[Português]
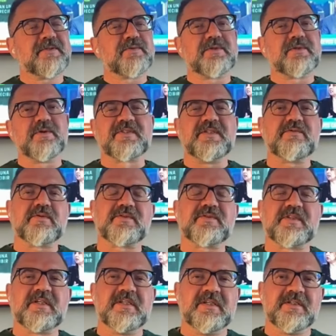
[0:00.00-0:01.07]
Mas o que eu sinto é
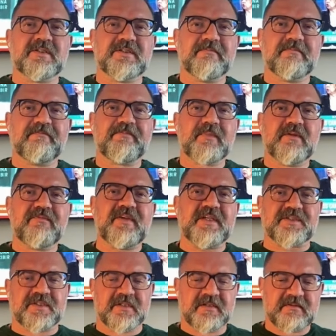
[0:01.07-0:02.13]
o seguinte,
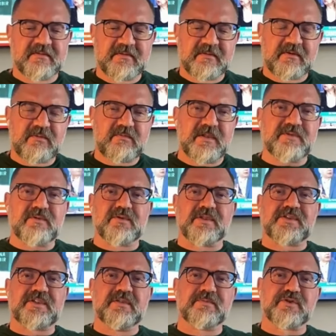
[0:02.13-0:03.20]
veja,
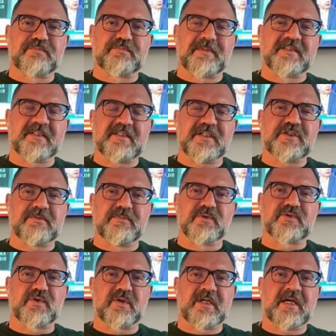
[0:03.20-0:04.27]
quando nós tínhamos o presidente
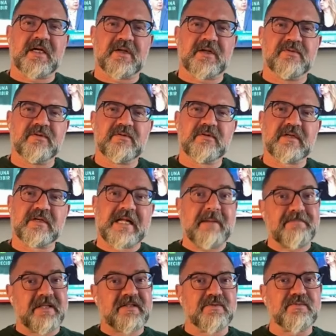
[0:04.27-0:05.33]
Bolsonaro,
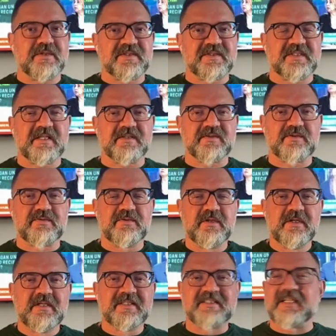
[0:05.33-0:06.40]
capitão do
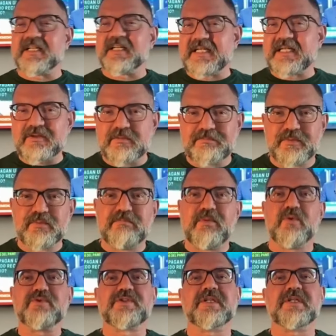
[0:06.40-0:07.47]
Exército, cercado por
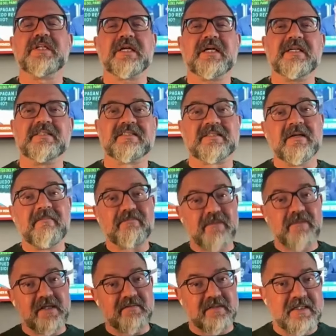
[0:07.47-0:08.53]
bons
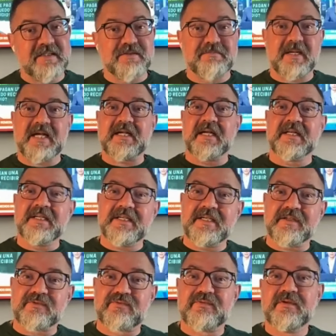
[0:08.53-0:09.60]
generais, dentre eles Braga
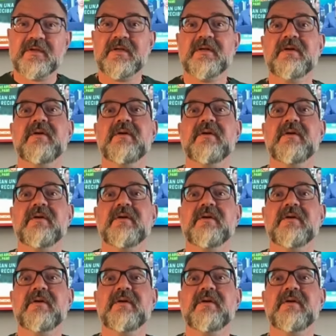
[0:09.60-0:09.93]
Neto,